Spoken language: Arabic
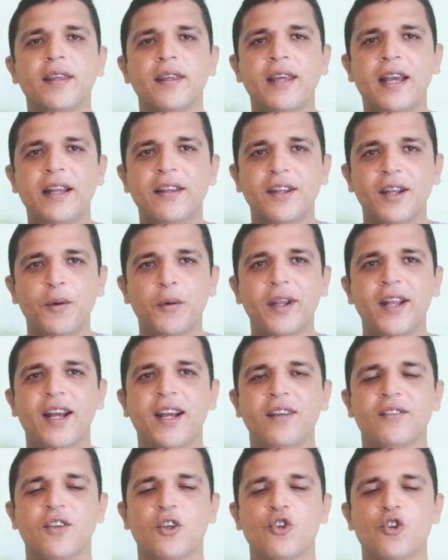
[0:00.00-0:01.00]
يعني لو أنا
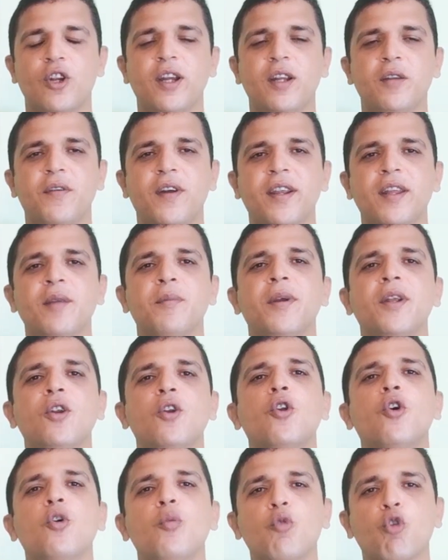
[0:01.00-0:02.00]
عايز أشرح الفرق بين
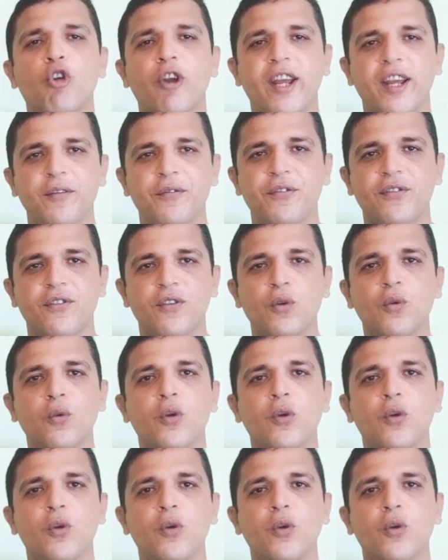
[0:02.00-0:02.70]
الهوموجرافز